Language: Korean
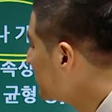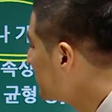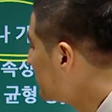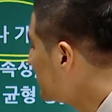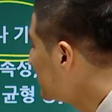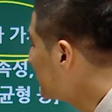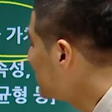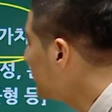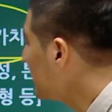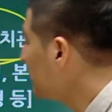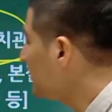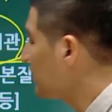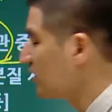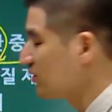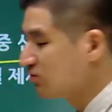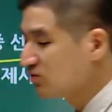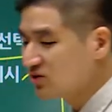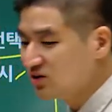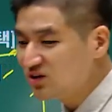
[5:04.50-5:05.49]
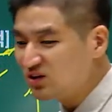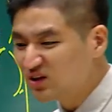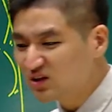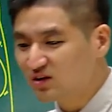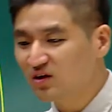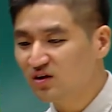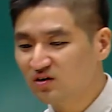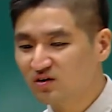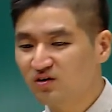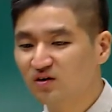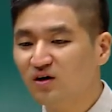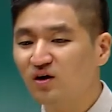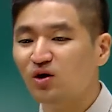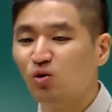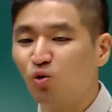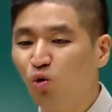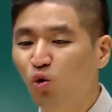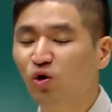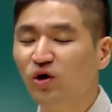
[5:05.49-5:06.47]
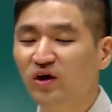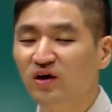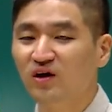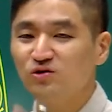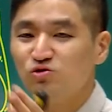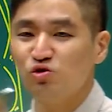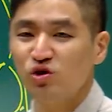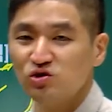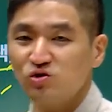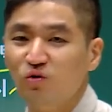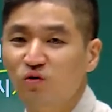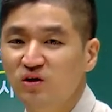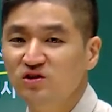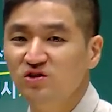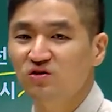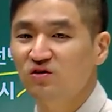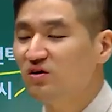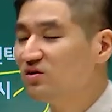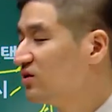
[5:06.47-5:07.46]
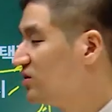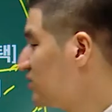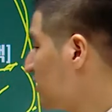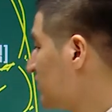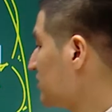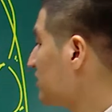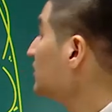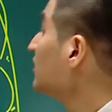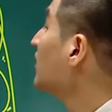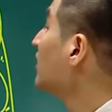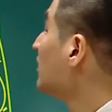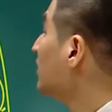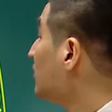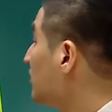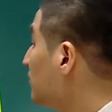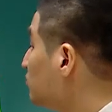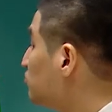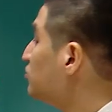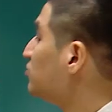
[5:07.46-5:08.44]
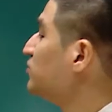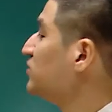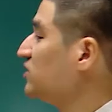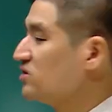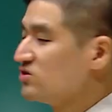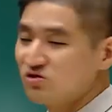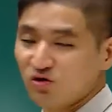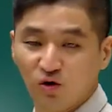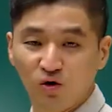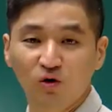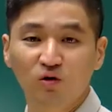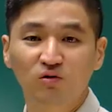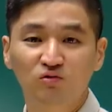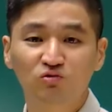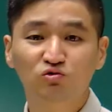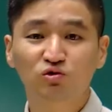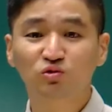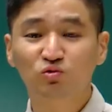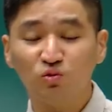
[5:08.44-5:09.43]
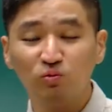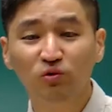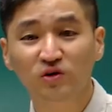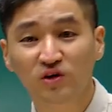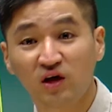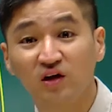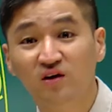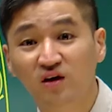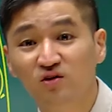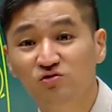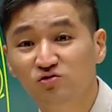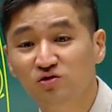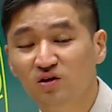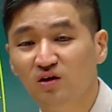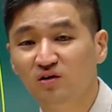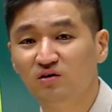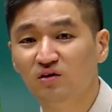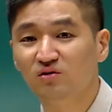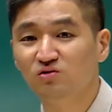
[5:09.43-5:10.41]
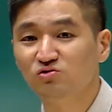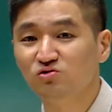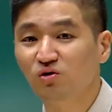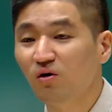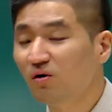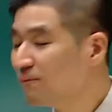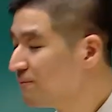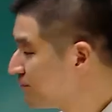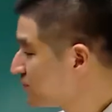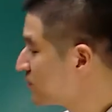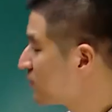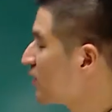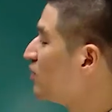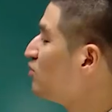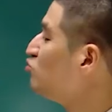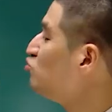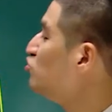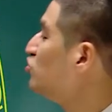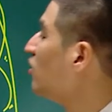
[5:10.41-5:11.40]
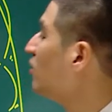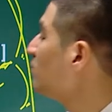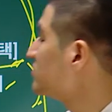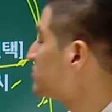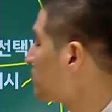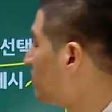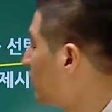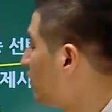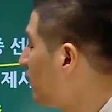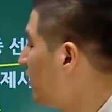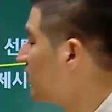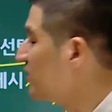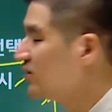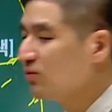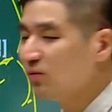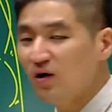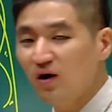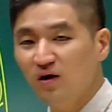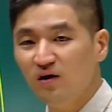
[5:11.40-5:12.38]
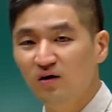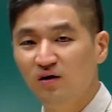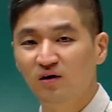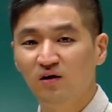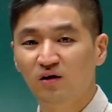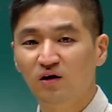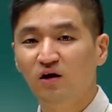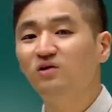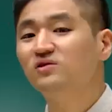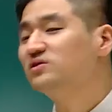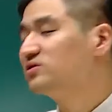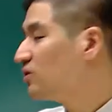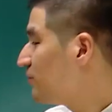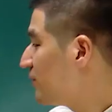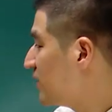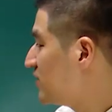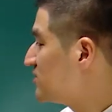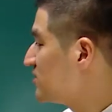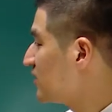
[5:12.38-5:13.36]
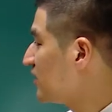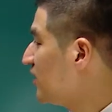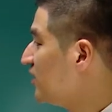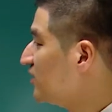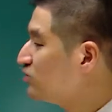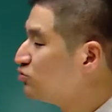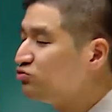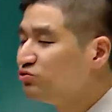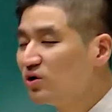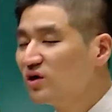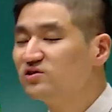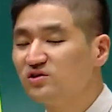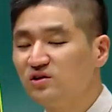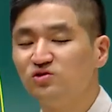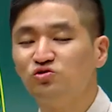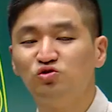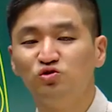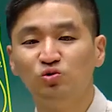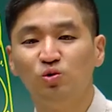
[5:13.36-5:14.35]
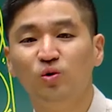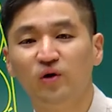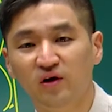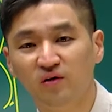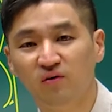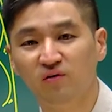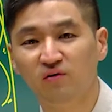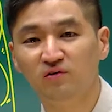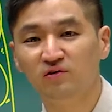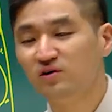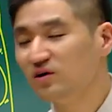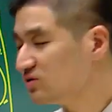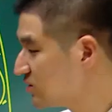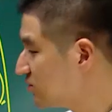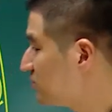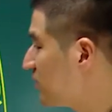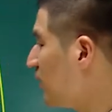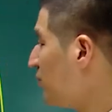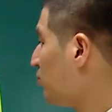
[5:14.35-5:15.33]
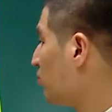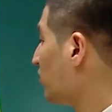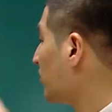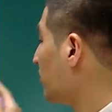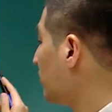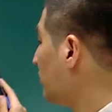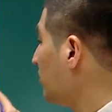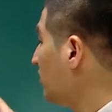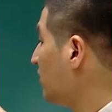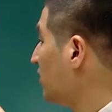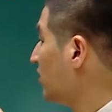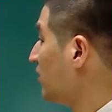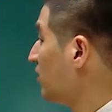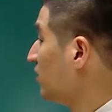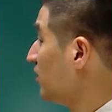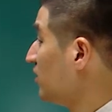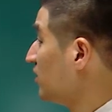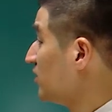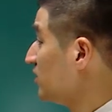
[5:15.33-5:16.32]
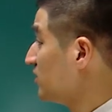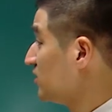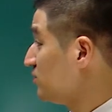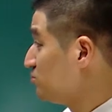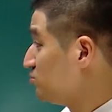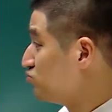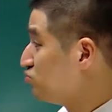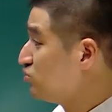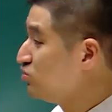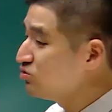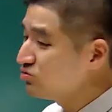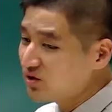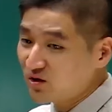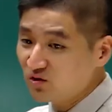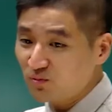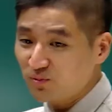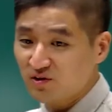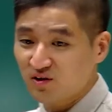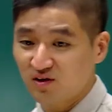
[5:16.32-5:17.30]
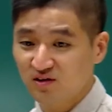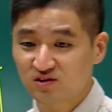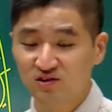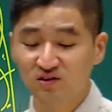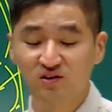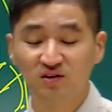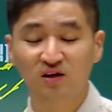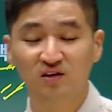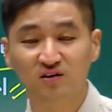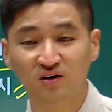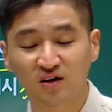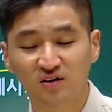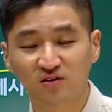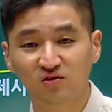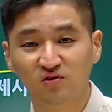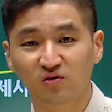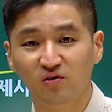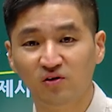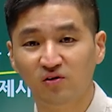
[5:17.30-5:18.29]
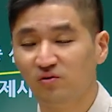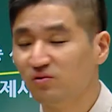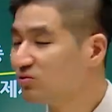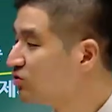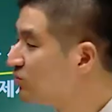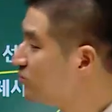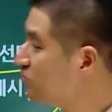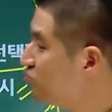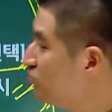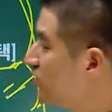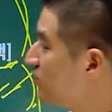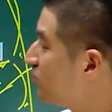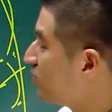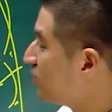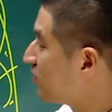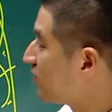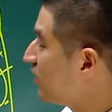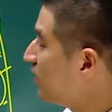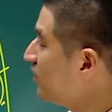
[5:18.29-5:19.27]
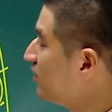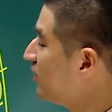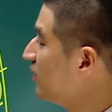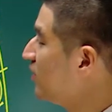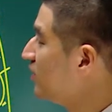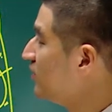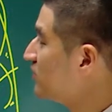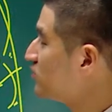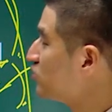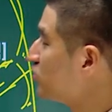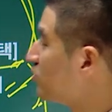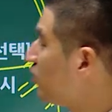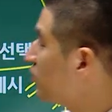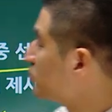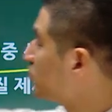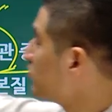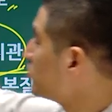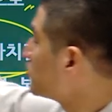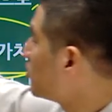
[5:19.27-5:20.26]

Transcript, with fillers: 디테일하고 그 디테일을 고객에게 최적화시켜야 된다는 부분이 있어요. 우리 또 뭐 얘기할 수 있겠다, 그죠? 위험성 관리와 커스터마이징 두 가지가 중요해요. 그게 지금 다 뭐예요? 물류 산업에 대한 진단을 하는 거예요. 그러면 위에 뭘까? 저는 어떤